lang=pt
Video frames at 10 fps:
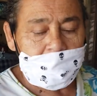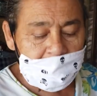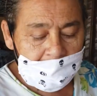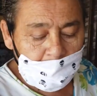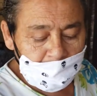Que
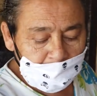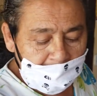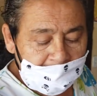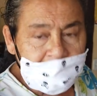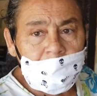era a
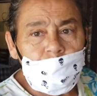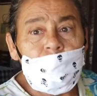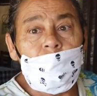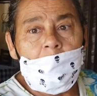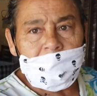última casa
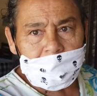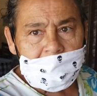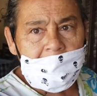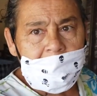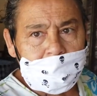dos ossos
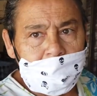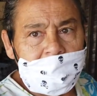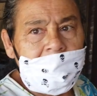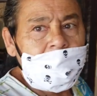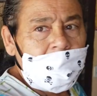na época, no
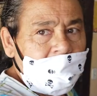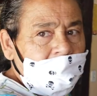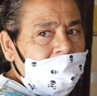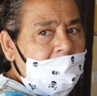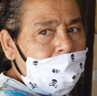lado que
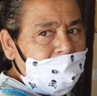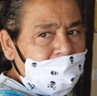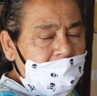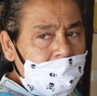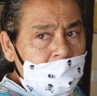entrava
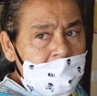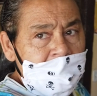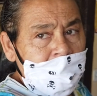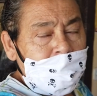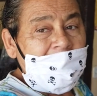para a
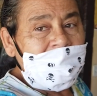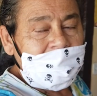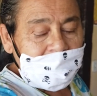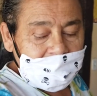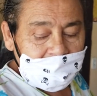
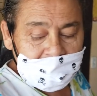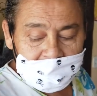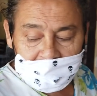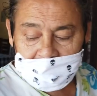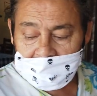Prazeda.
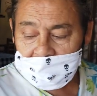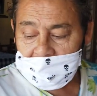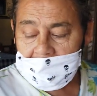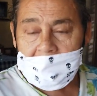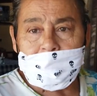
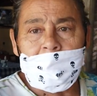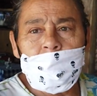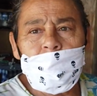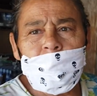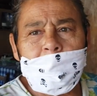A
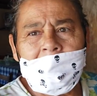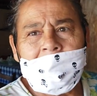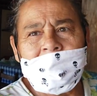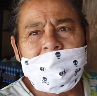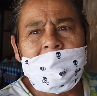penúltima
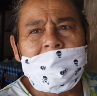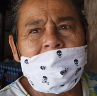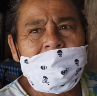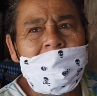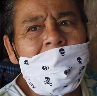casa era a
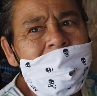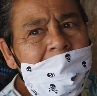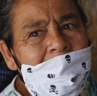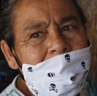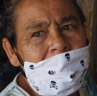casa que ela
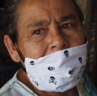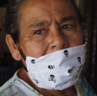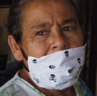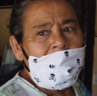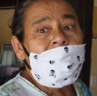estava.
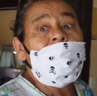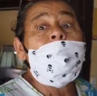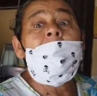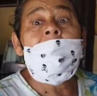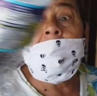E de
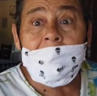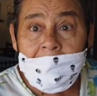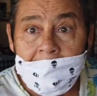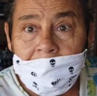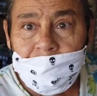
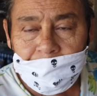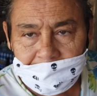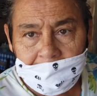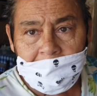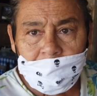manhã, de
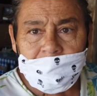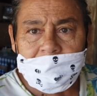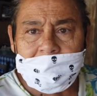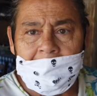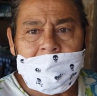cedo, de
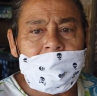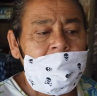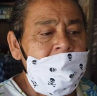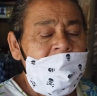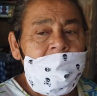
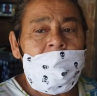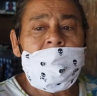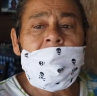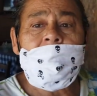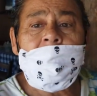tarde, eu
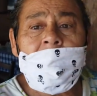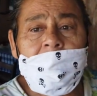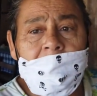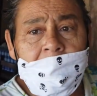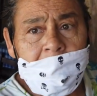servi
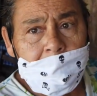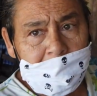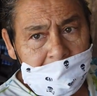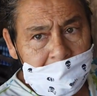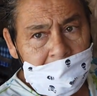drink
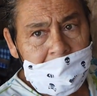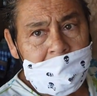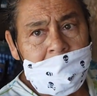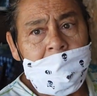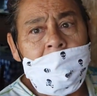para
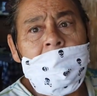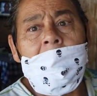ela,